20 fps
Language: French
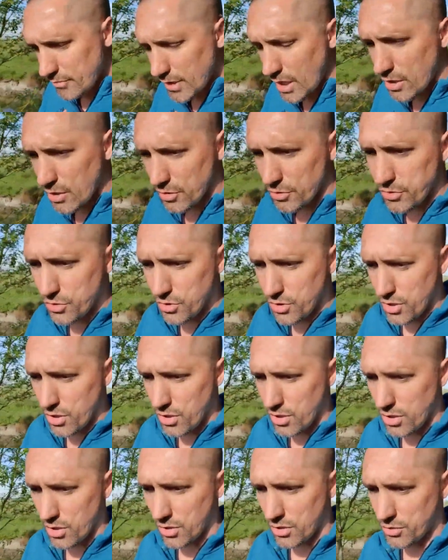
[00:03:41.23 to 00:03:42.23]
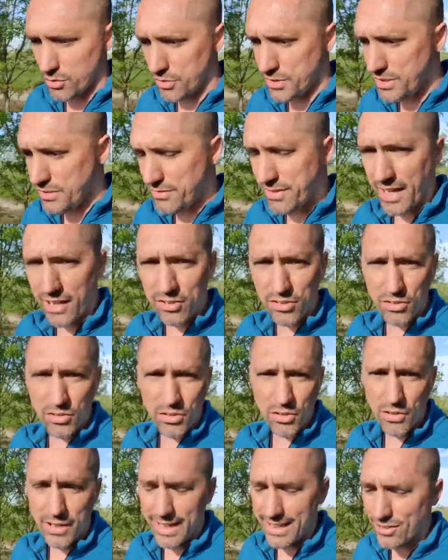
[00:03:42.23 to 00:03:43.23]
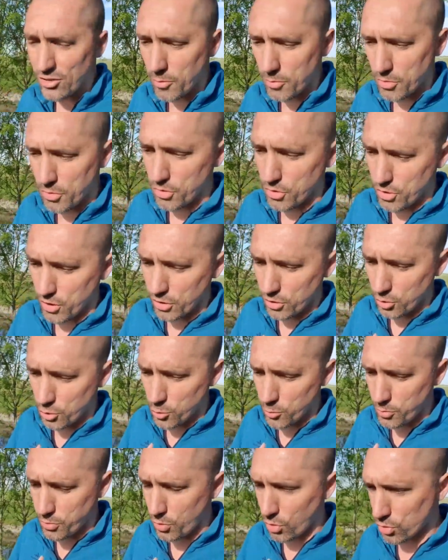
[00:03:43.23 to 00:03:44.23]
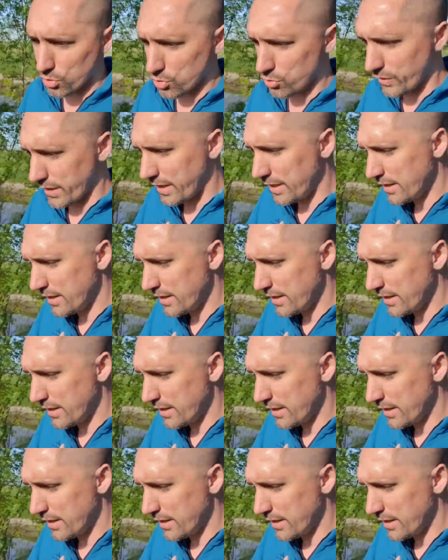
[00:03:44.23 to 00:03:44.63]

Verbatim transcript: de, de, divers exemples de code que tu peux retrouver.